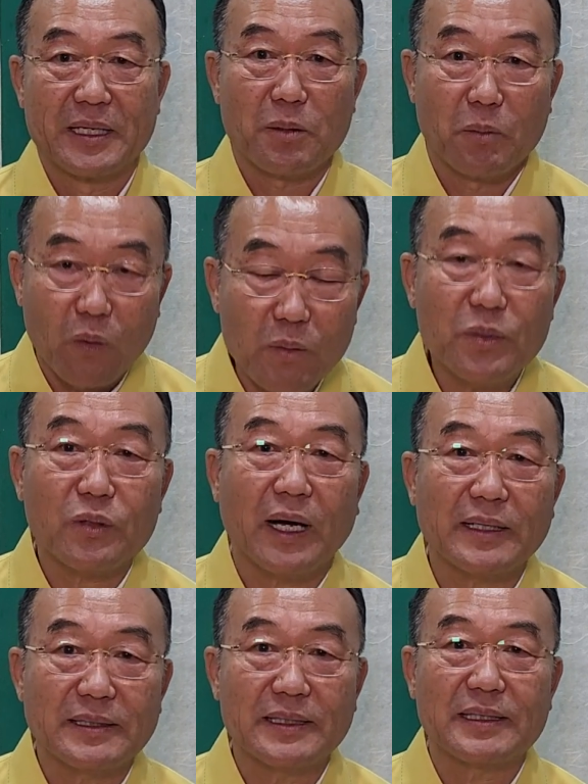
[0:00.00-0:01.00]
몸으로
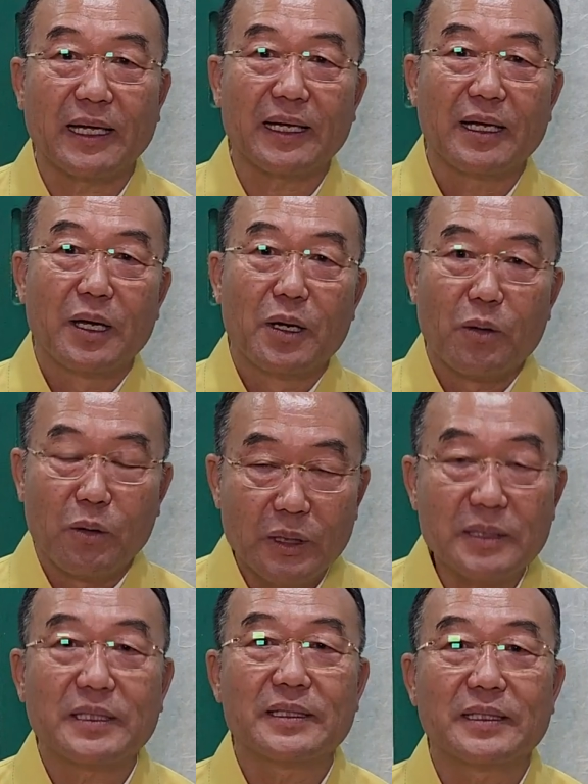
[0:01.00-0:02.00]
하실 때
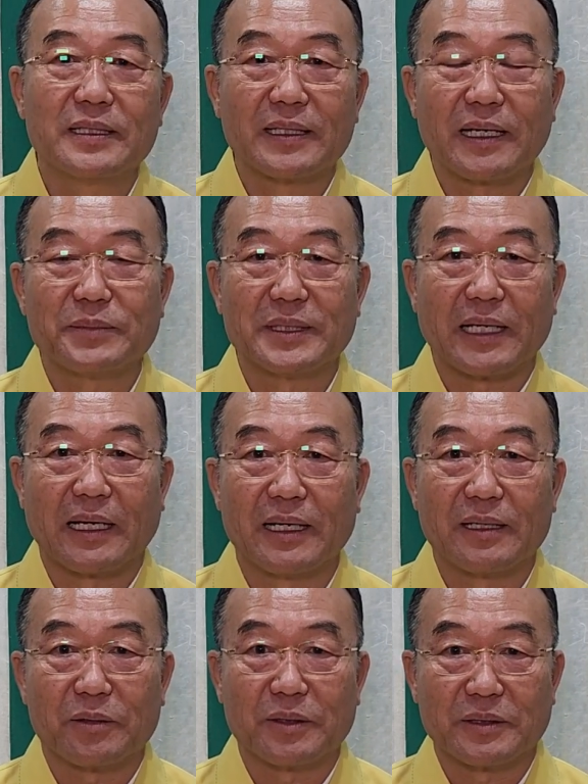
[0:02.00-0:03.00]
훨씬 영감이 잘
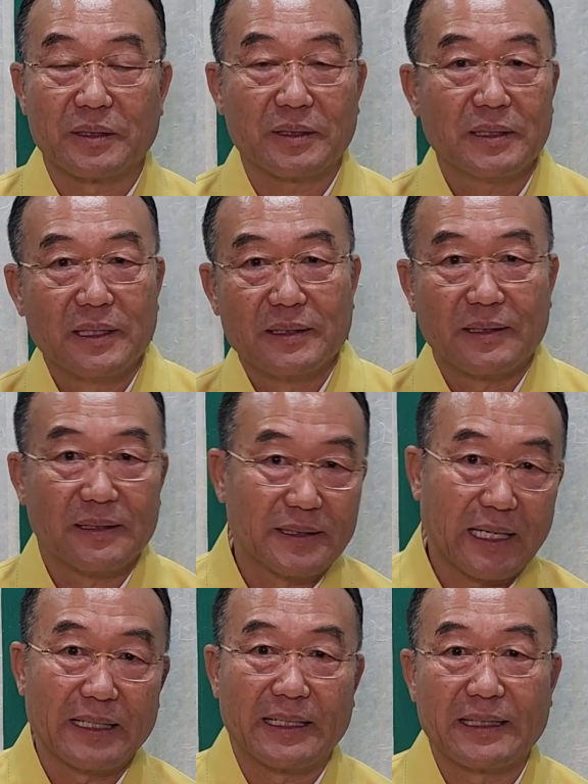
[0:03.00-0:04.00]
내려와서 더
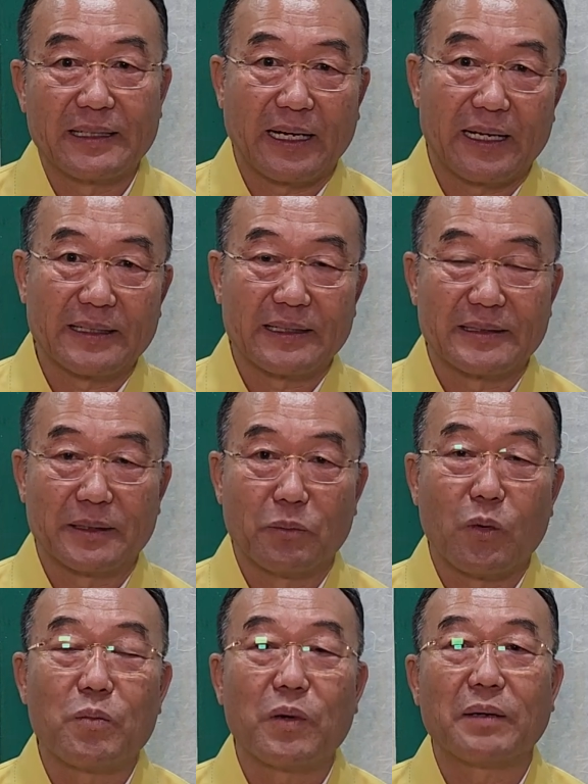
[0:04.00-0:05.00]
잘 된다 하는 것이
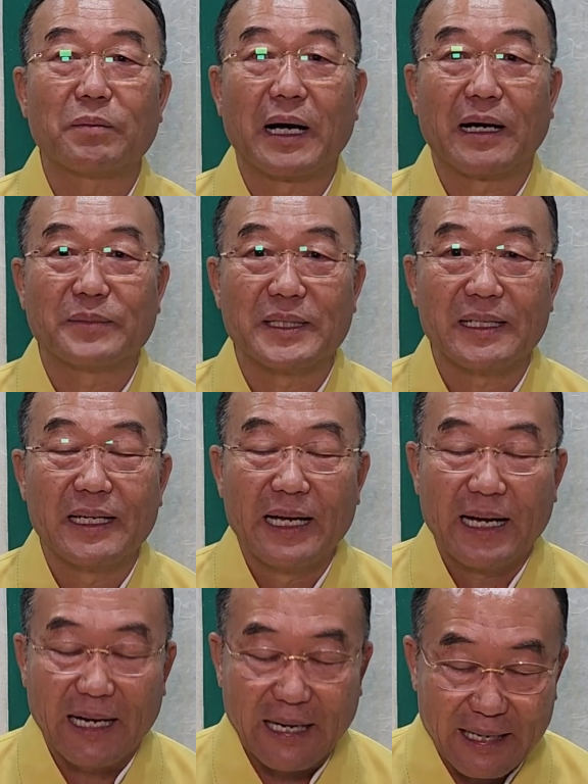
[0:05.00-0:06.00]
몸과 마음이
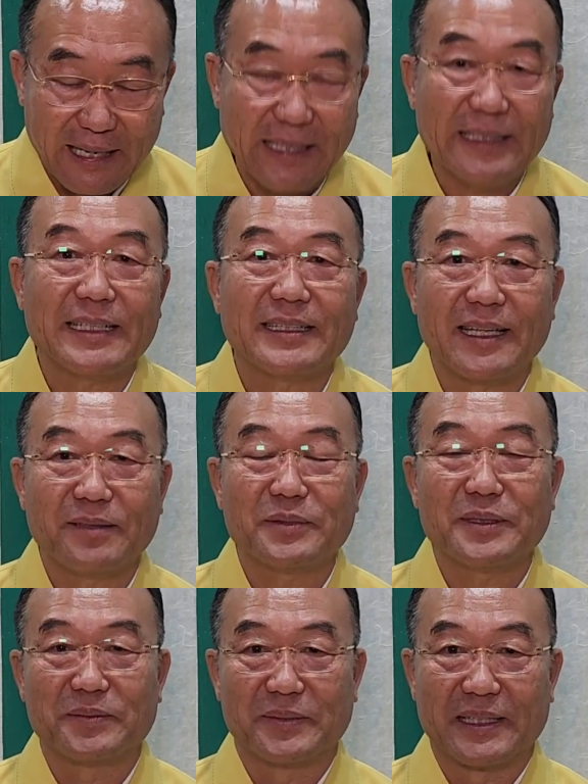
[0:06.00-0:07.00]
하나이기
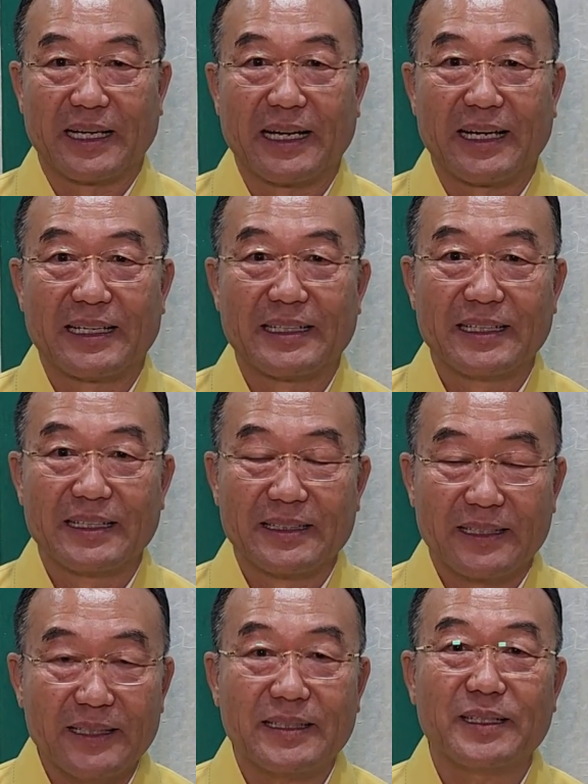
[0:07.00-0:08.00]
때문입니다.
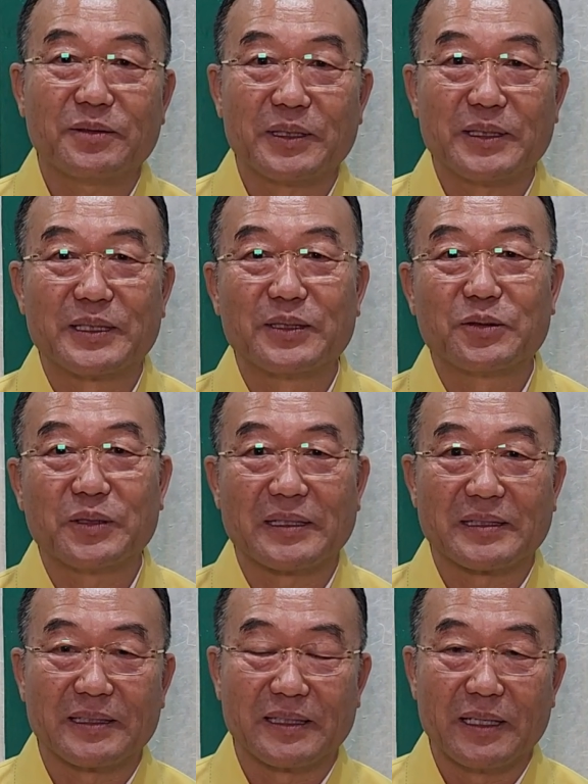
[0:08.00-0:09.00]
특히 우리
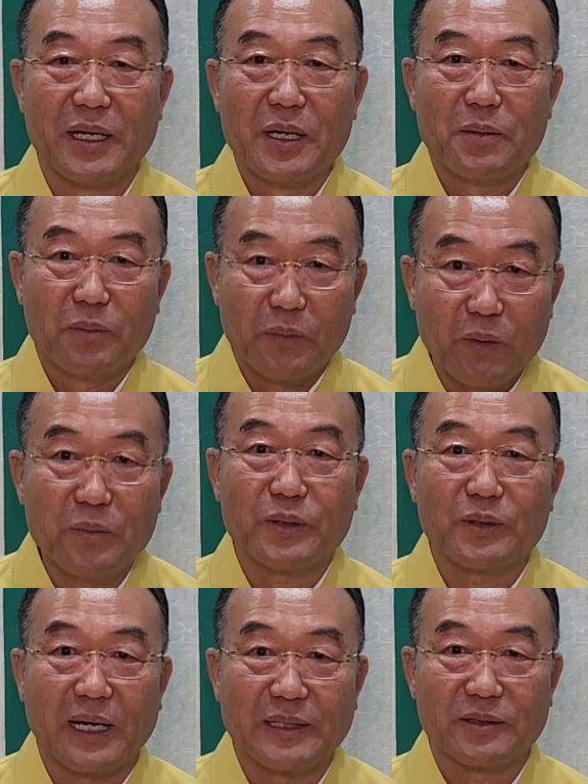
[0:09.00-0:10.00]
지구에서는
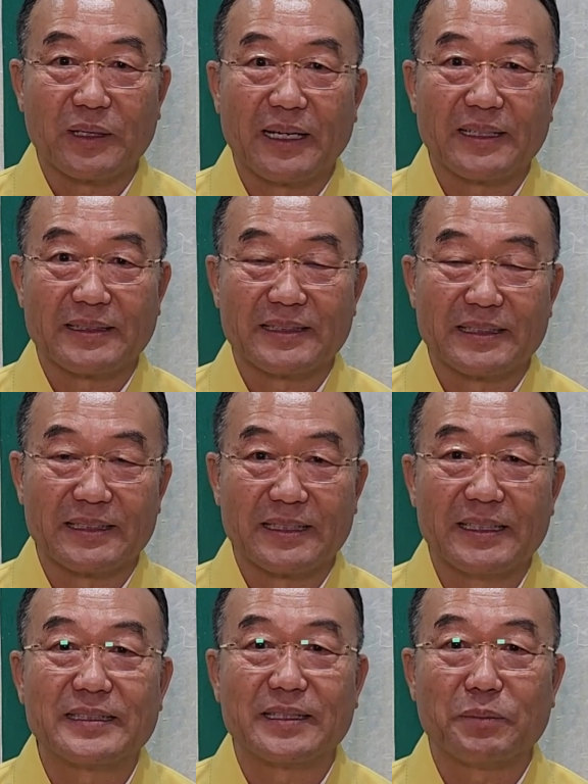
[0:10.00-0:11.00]
몸으로 가지고 하는 것을
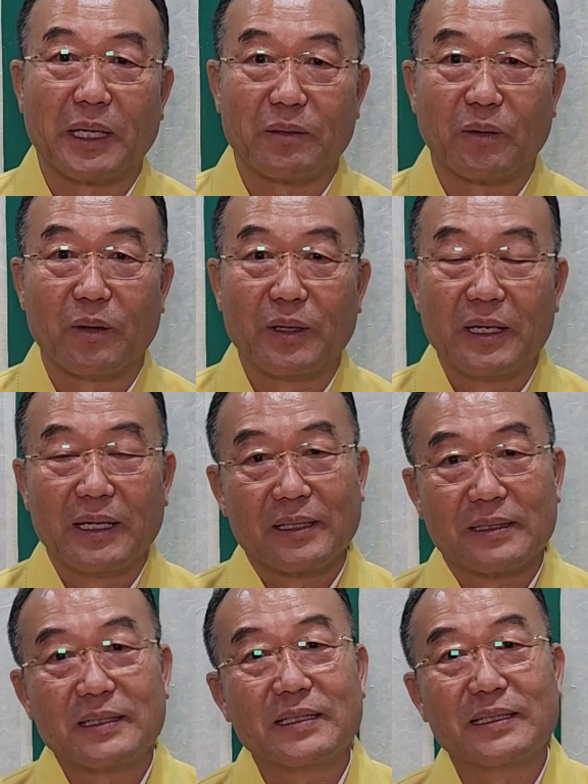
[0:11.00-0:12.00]
잊지 말고
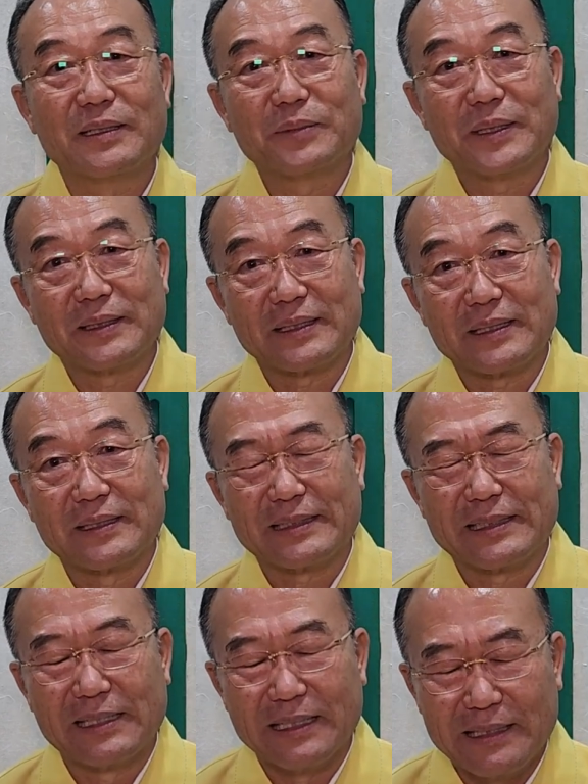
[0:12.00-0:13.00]
그러려면
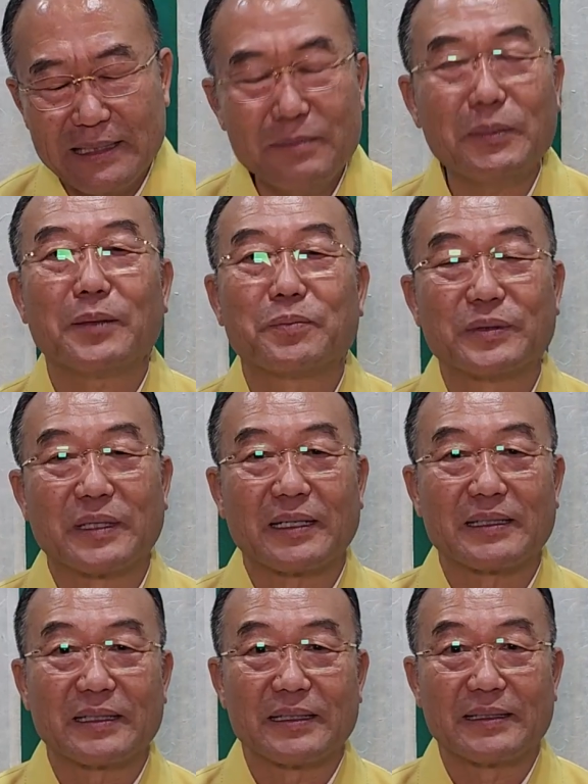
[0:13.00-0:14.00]
정말
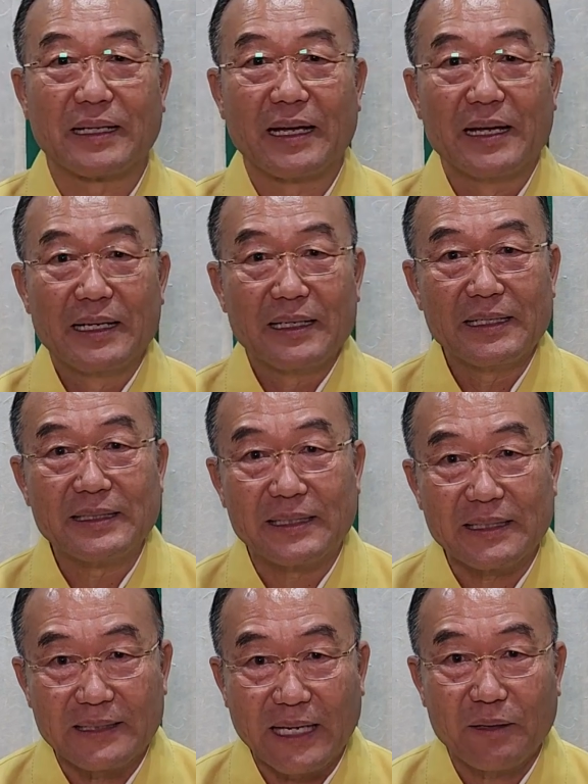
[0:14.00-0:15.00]
부탁드리는데
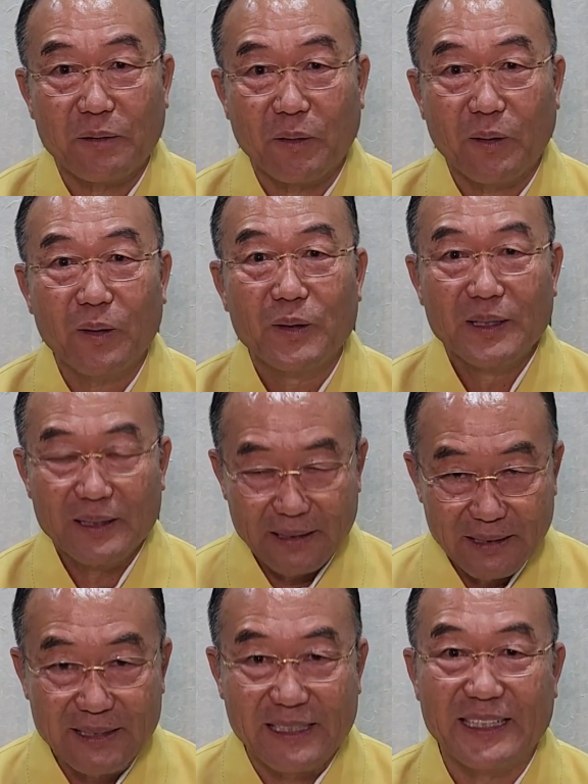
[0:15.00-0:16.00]
일찍 자고
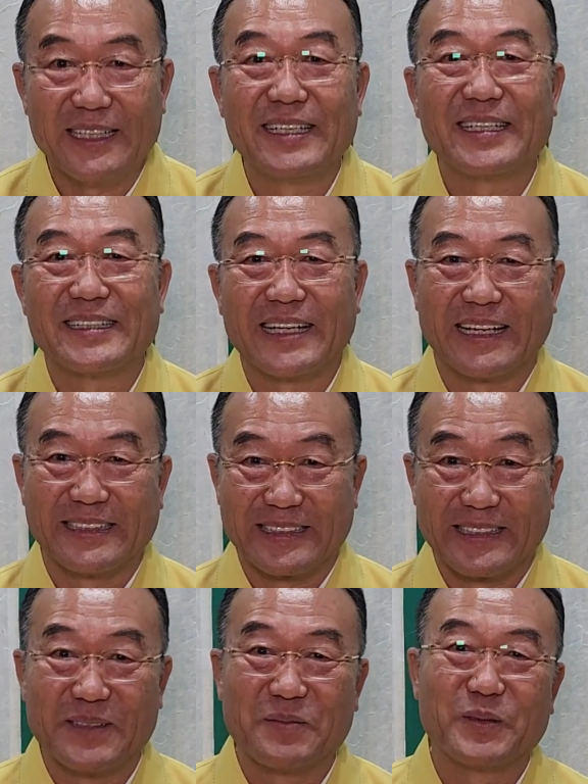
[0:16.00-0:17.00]
일찍
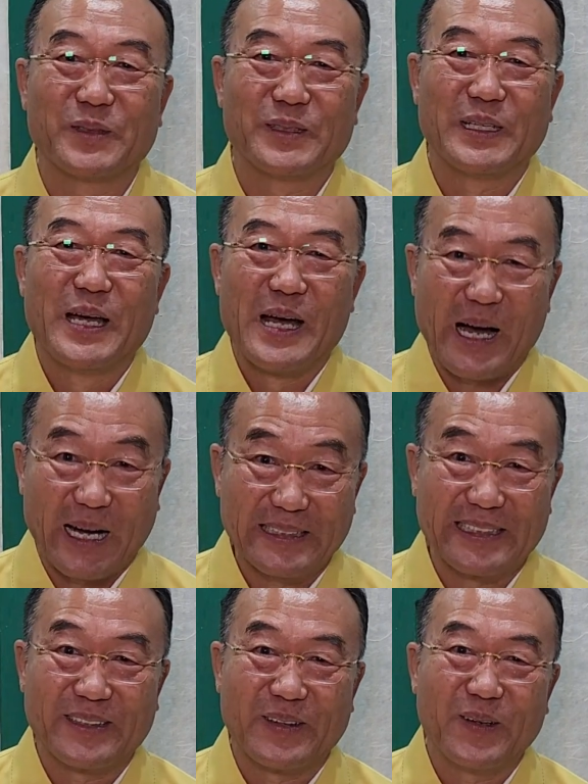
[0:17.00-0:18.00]
일어나는 기본은
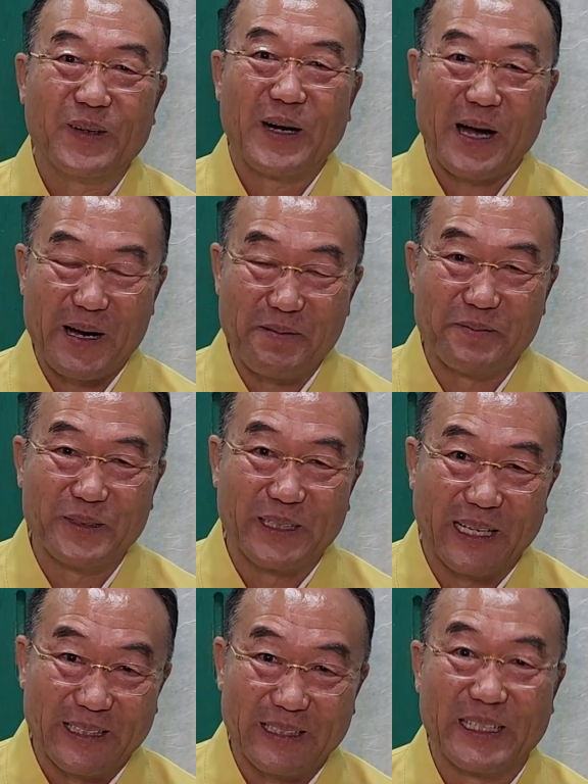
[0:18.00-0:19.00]
하시고 아문
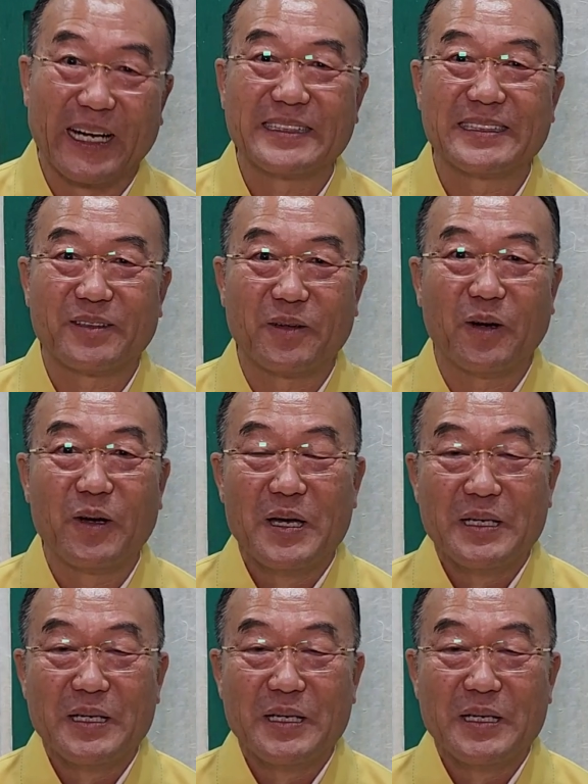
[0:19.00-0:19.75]
닫는 거 하시고